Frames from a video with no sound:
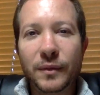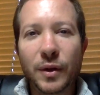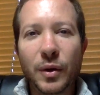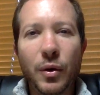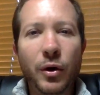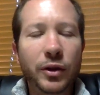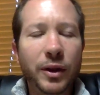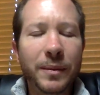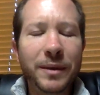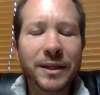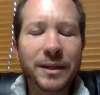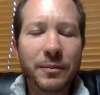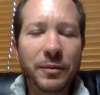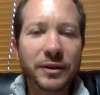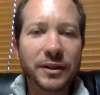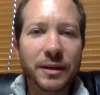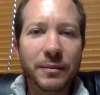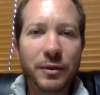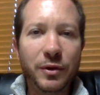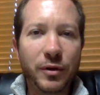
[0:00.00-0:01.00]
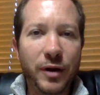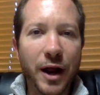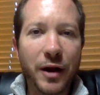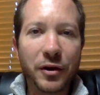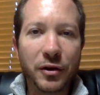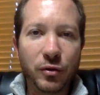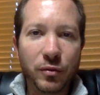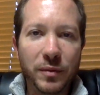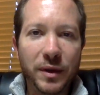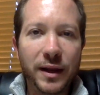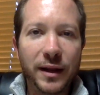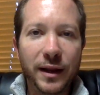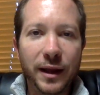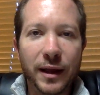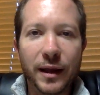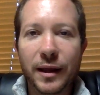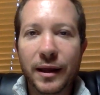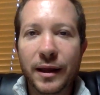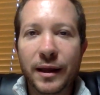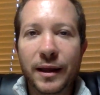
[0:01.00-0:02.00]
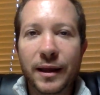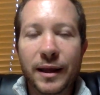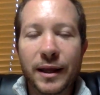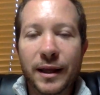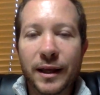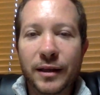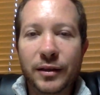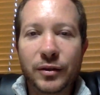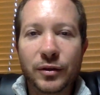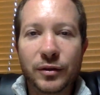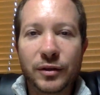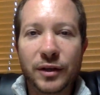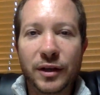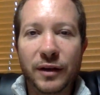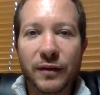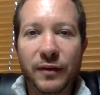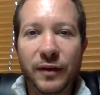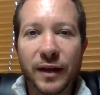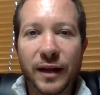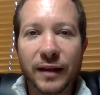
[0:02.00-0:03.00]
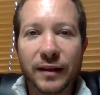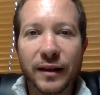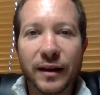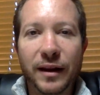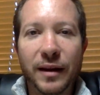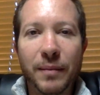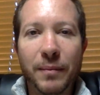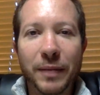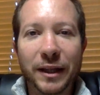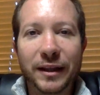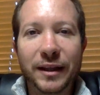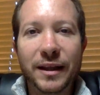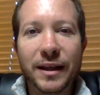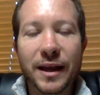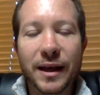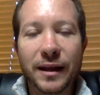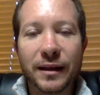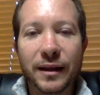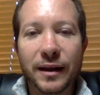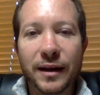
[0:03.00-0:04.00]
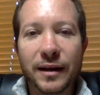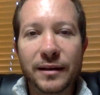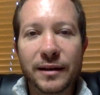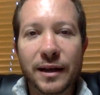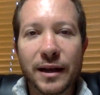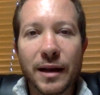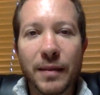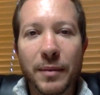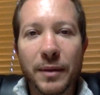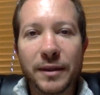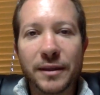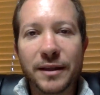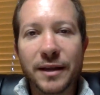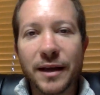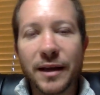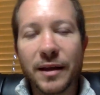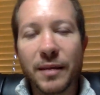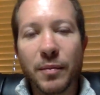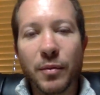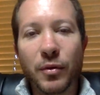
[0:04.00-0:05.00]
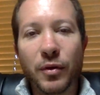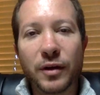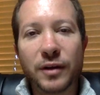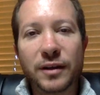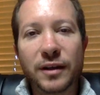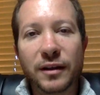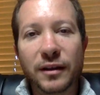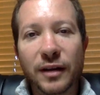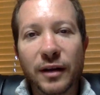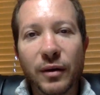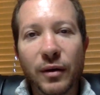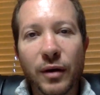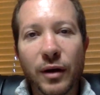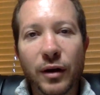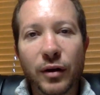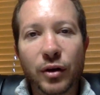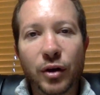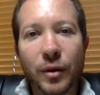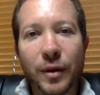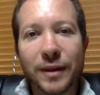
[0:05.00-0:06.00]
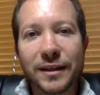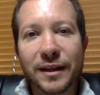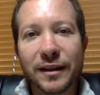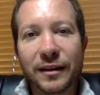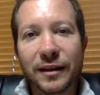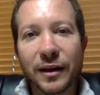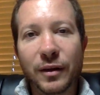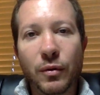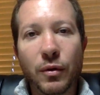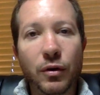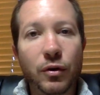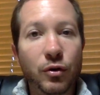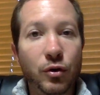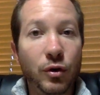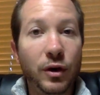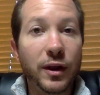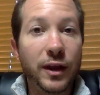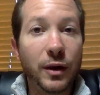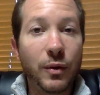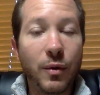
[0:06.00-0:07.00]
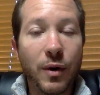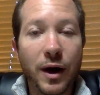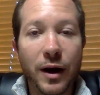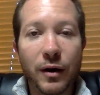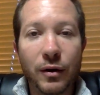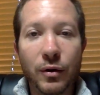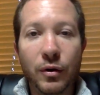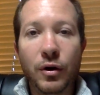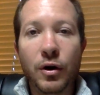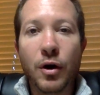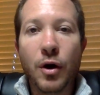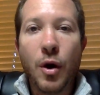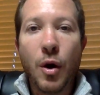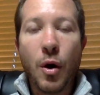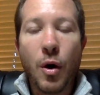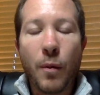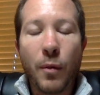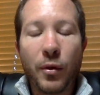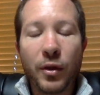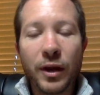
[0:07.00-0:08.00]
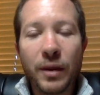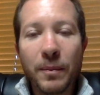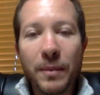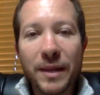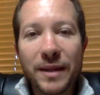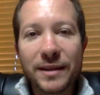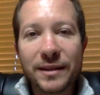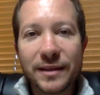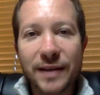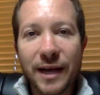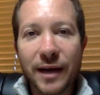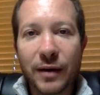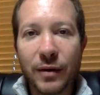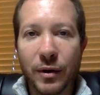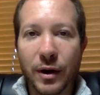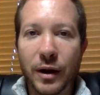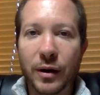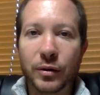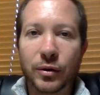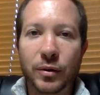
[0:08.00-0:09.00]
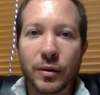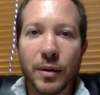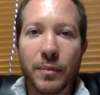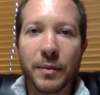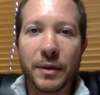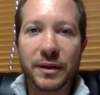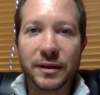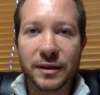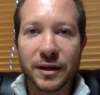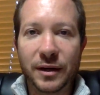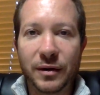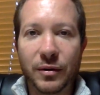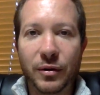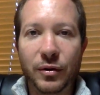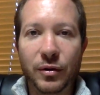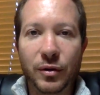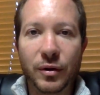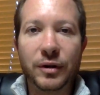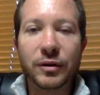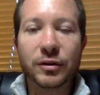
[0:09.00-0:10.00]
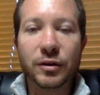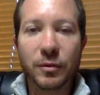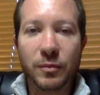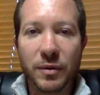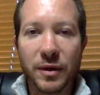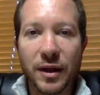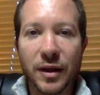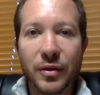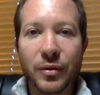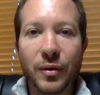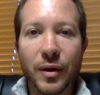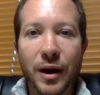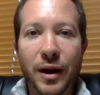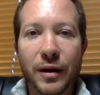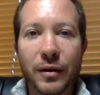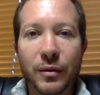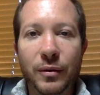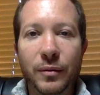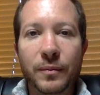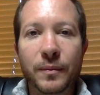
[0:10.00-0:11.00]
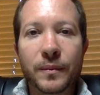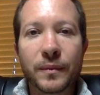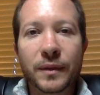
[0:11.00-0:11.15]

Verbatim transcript: Cuando también se puede ser millonario y humilde. Esto significa tener empatía, tener esta capacidad de poder sentir lo que el otro va a sentir cuando yo le digo algo, o poder pensar lo que el otro va a pensar cuando yo le estoy pidiendo algo.